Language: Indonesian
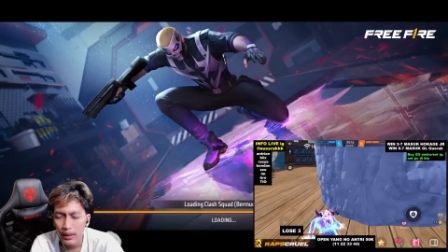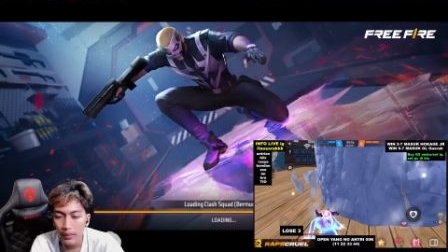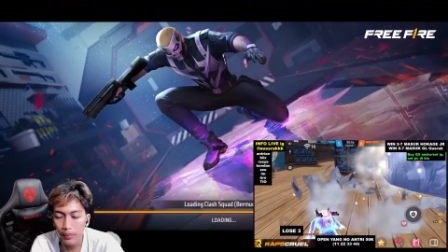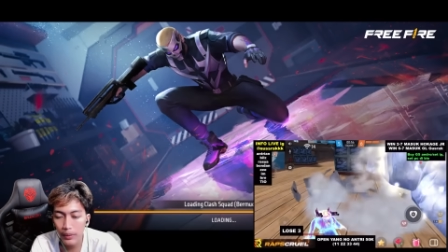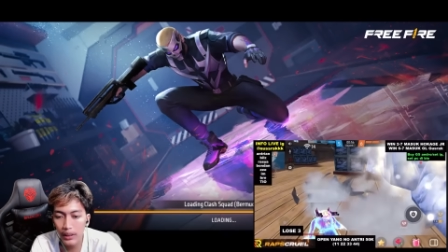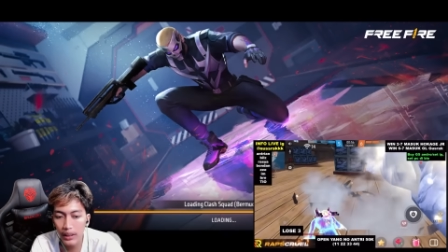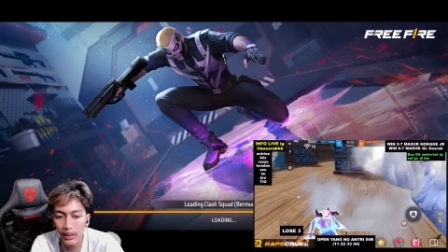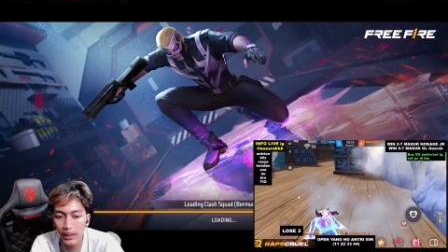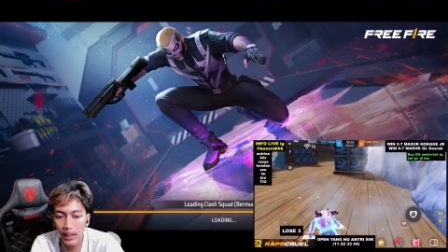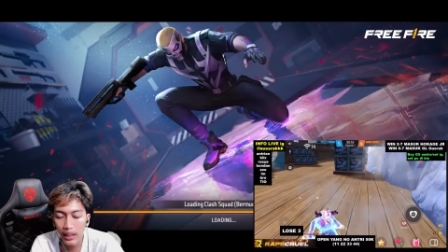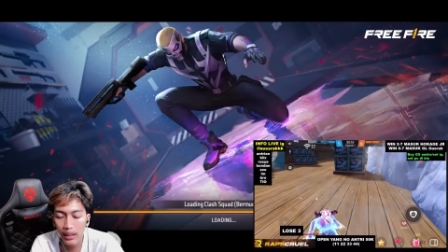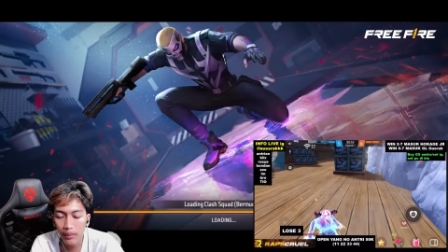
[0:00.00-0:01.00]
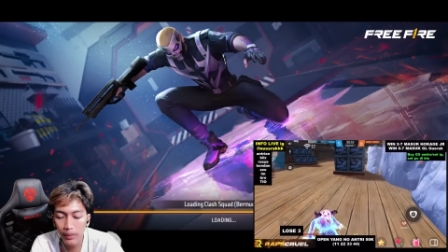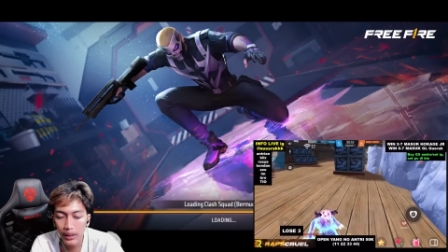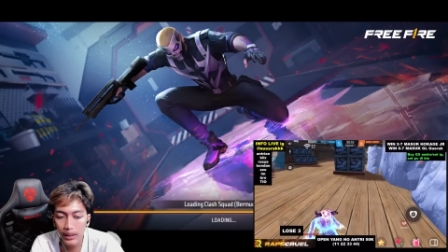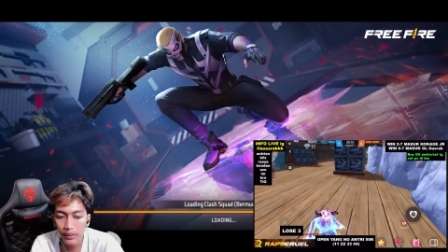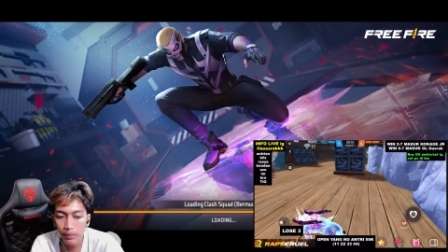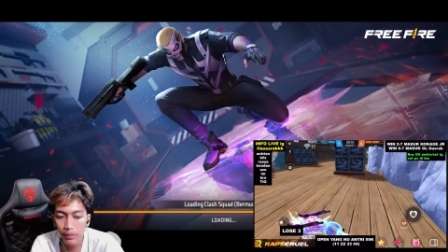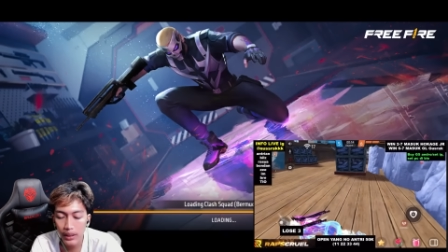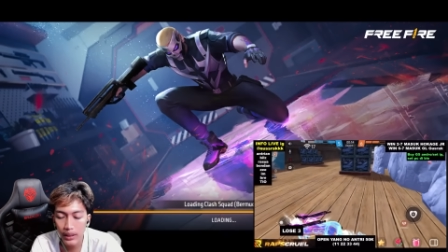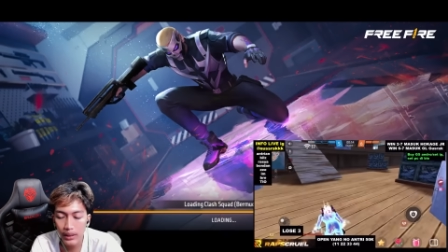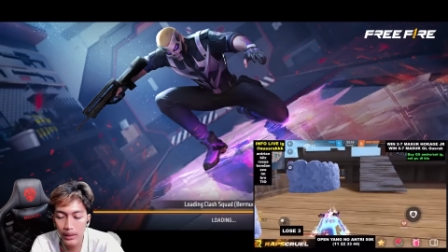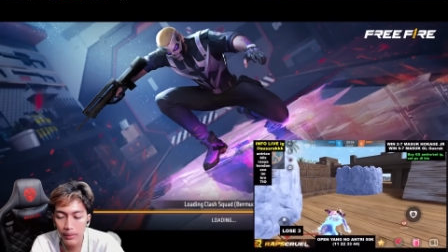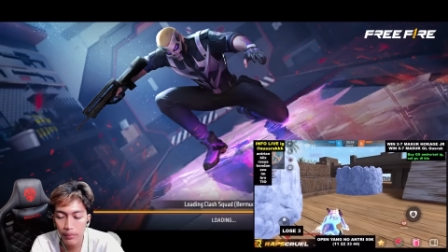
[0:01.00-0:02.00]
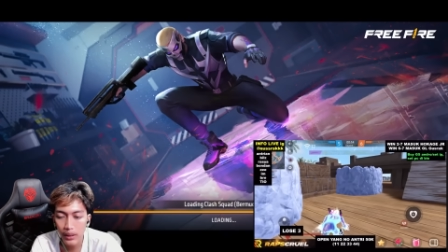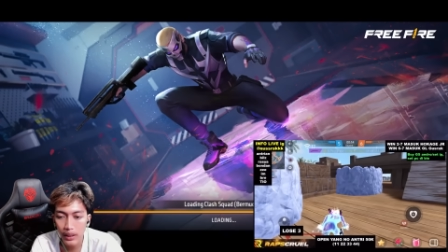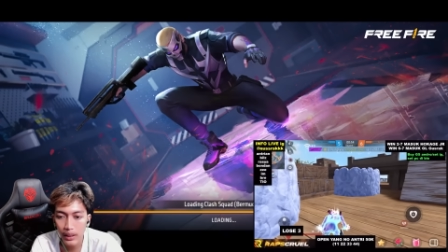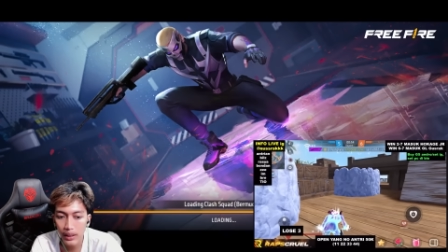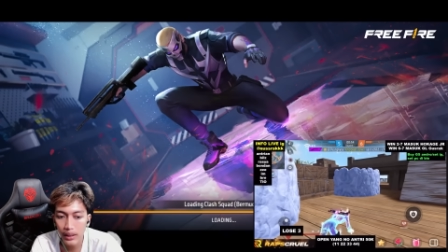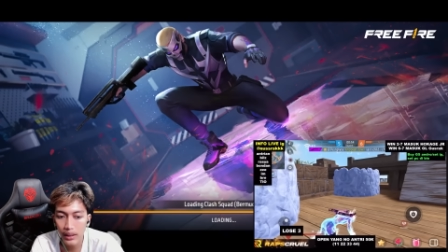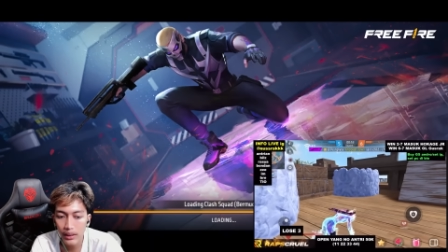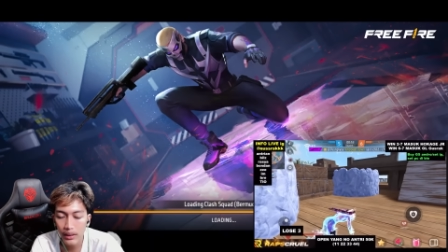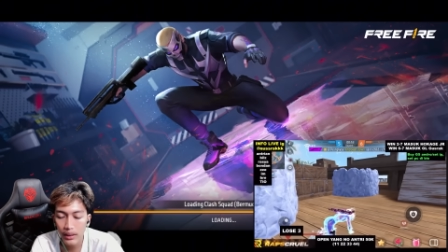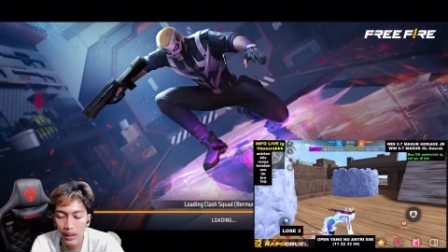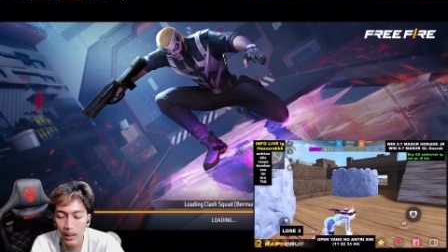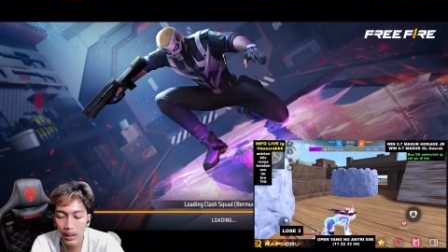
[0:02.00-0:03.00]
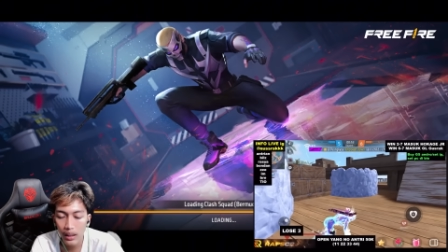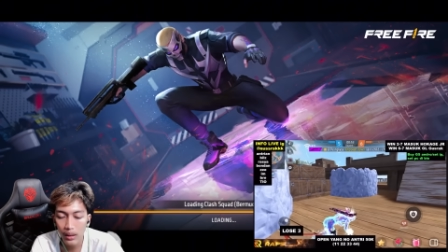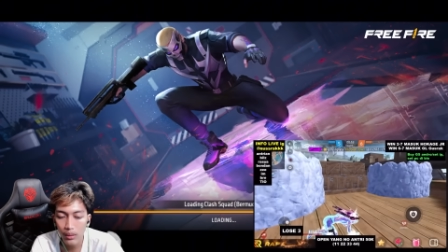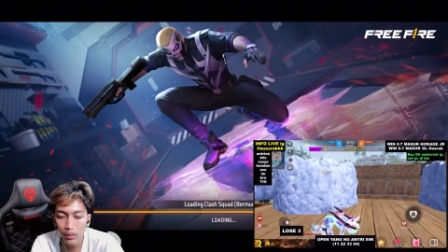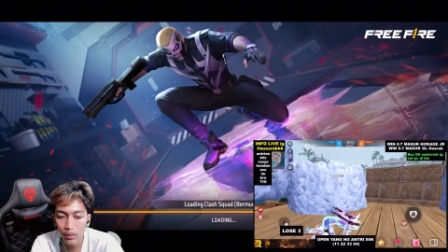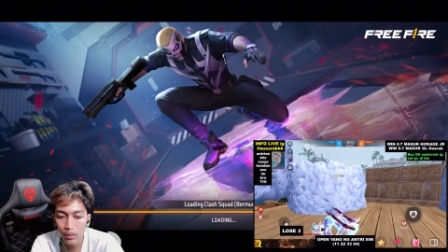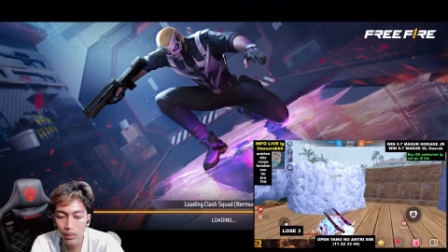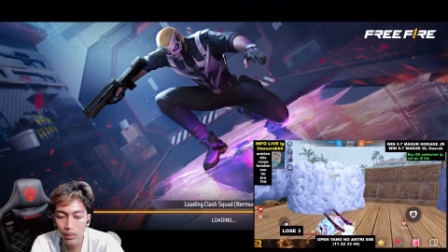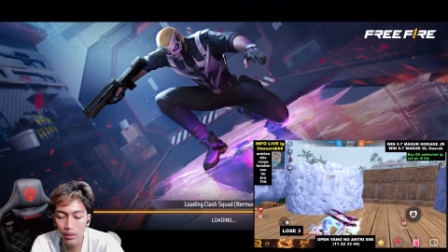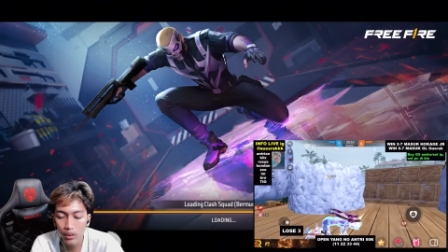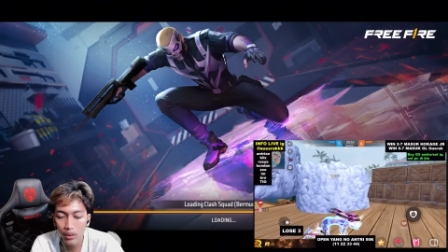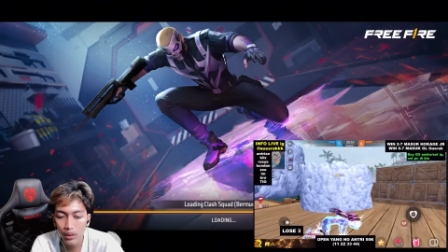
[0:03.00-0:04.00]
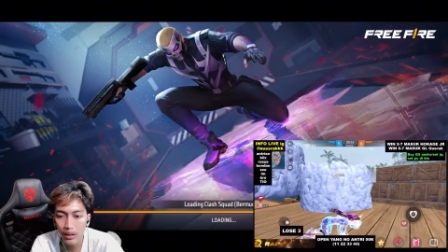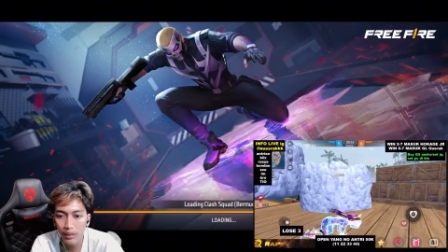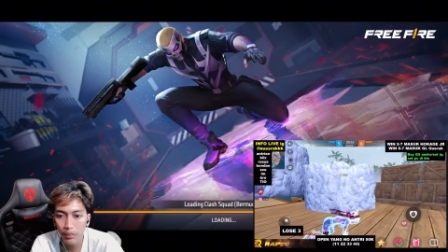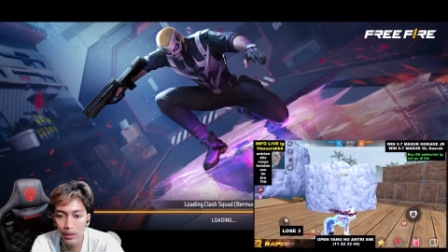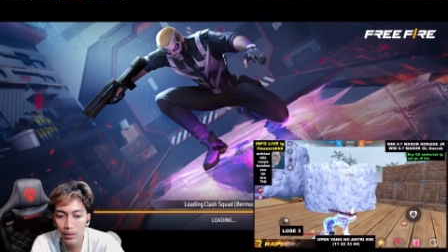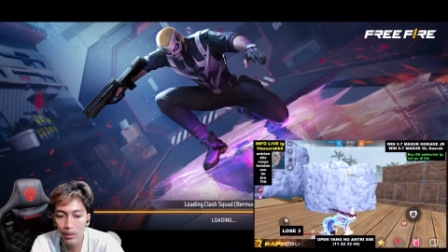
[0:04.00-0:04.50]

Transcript: please Garena please please please aduh satu lagi bisa gak ya